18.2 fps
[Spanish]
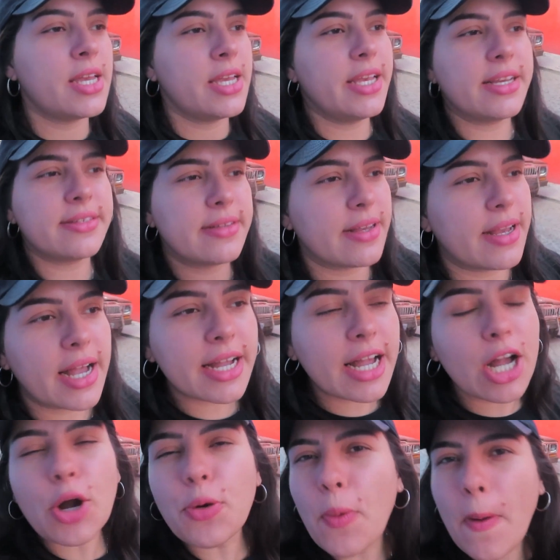y están
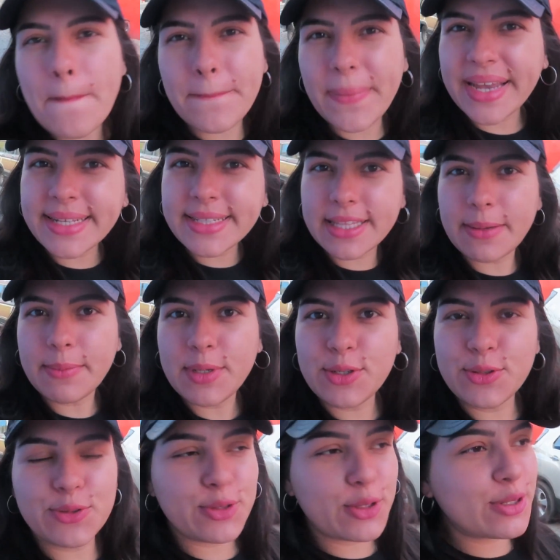acá como en 20
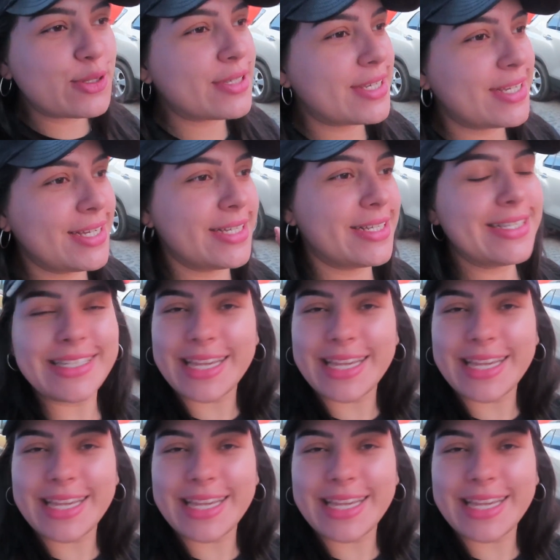minutos y